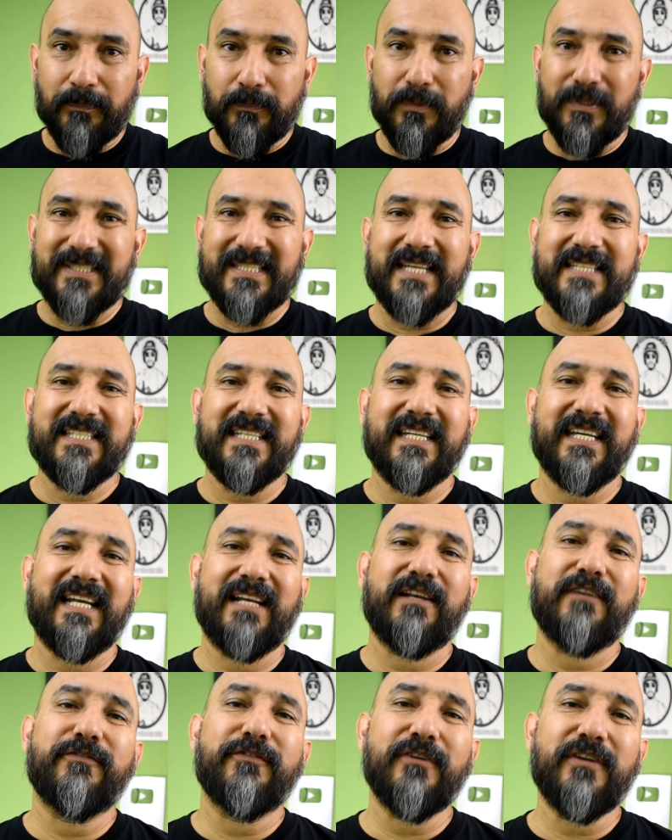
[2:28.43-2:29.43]
pues hace que
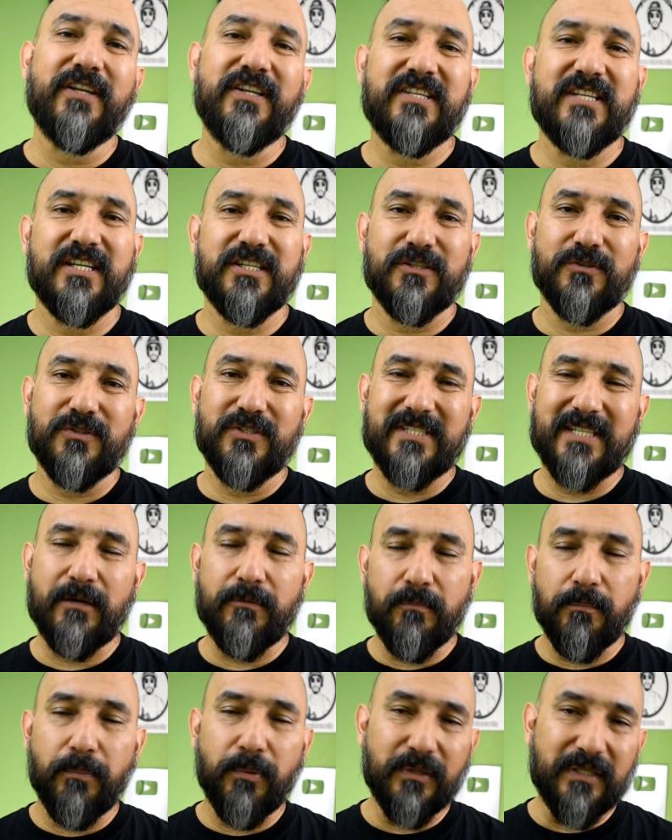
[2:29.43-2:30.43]
el fuel injection sea
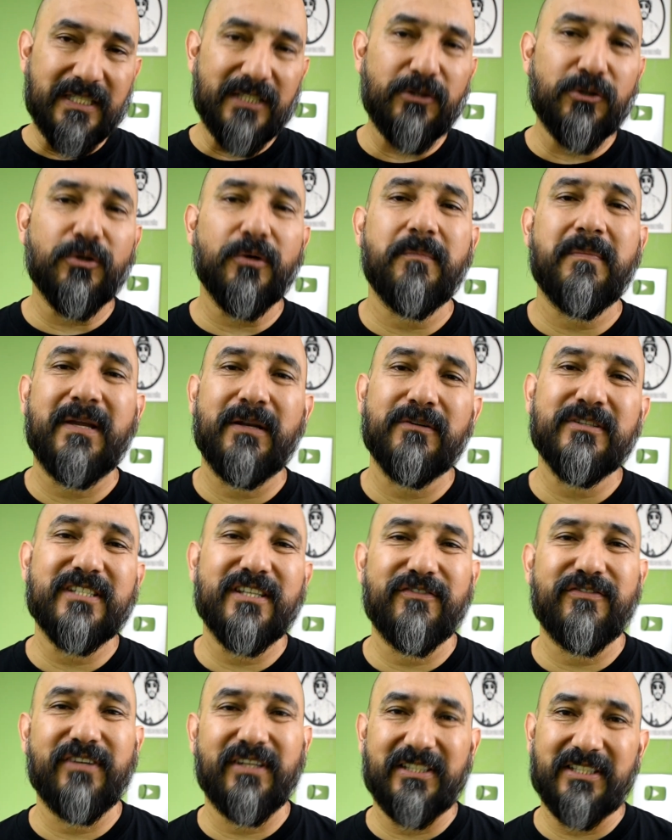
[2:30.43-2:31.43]
un poquito menos
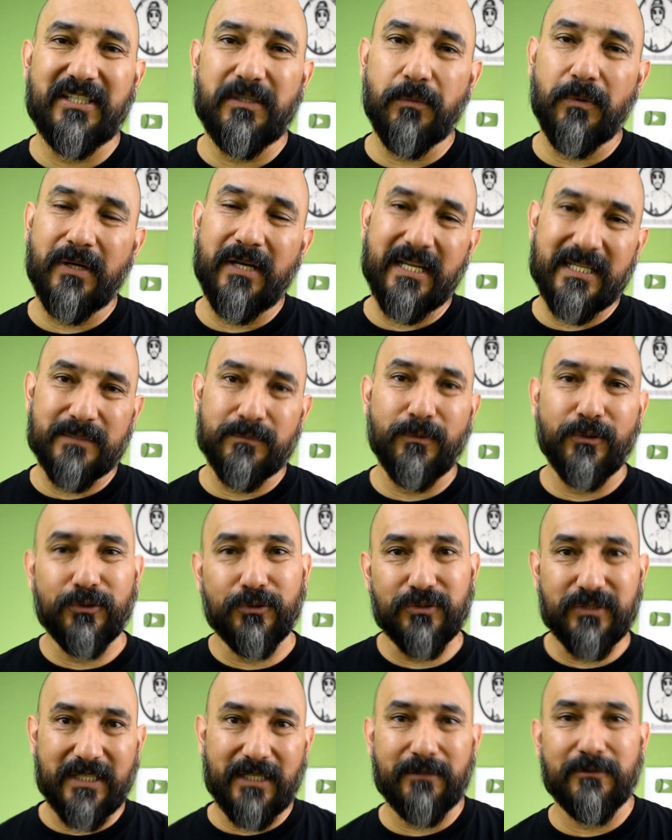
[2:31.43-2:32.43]
efectivo en las
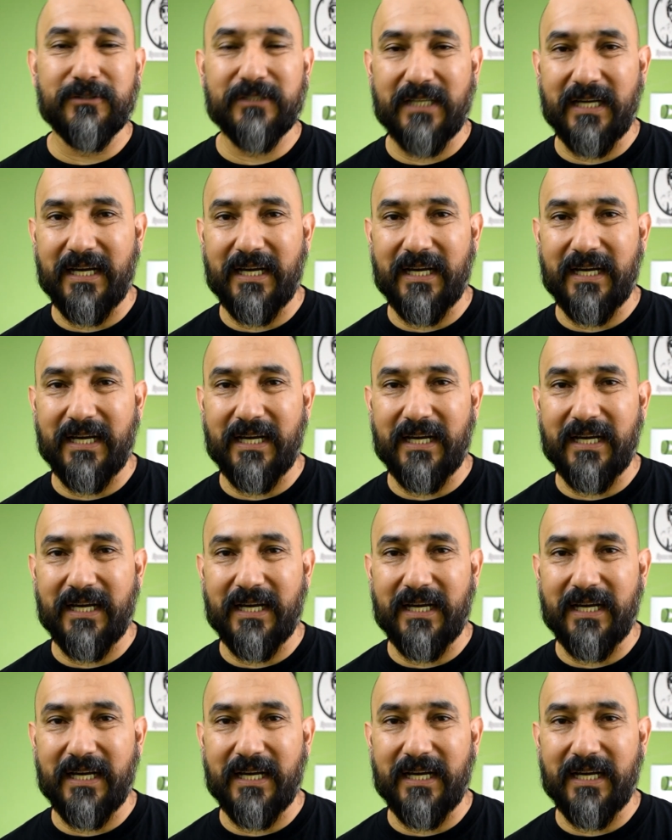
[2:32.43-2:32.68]
motos que en los